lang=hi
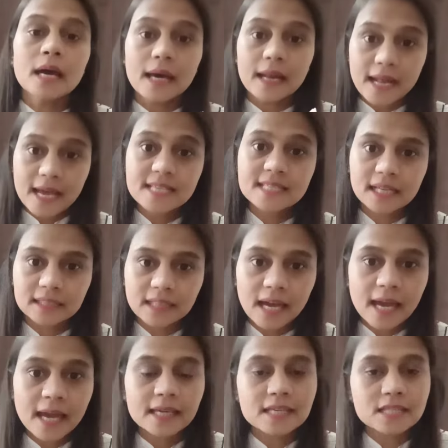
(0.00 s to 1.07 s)
रह सकता
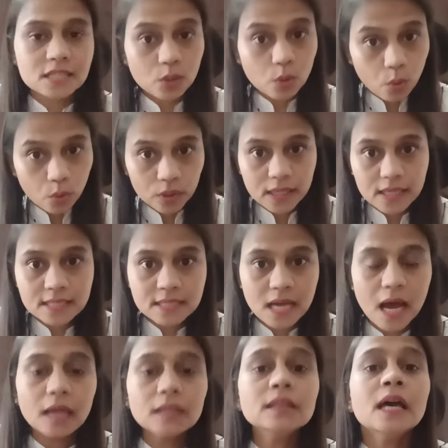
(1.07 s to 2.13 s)
है किसी और के
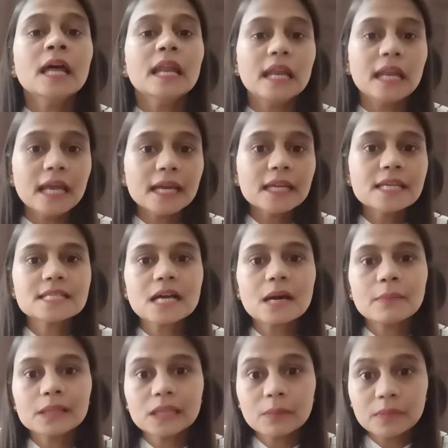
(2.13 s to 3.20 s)
साथ लेकिन इसका
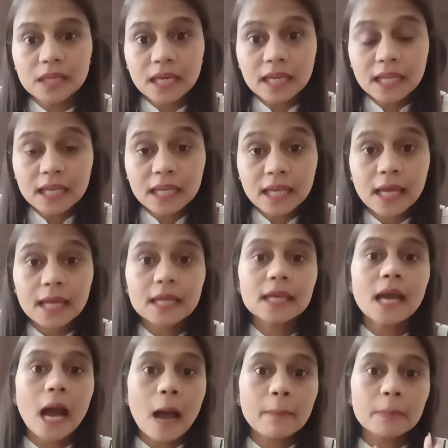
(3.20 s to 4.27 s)
मतलब ये नहीं है
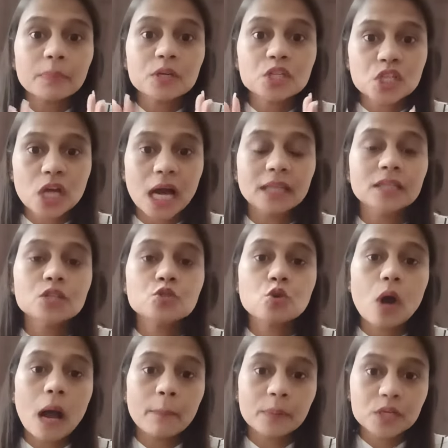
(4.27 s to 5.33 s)
कि आप अपनी शादी जो
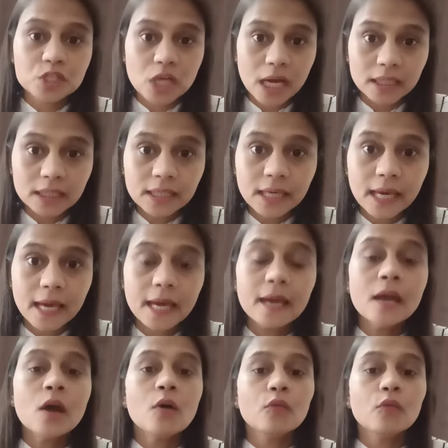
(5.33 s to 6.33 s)
आपकी शादी है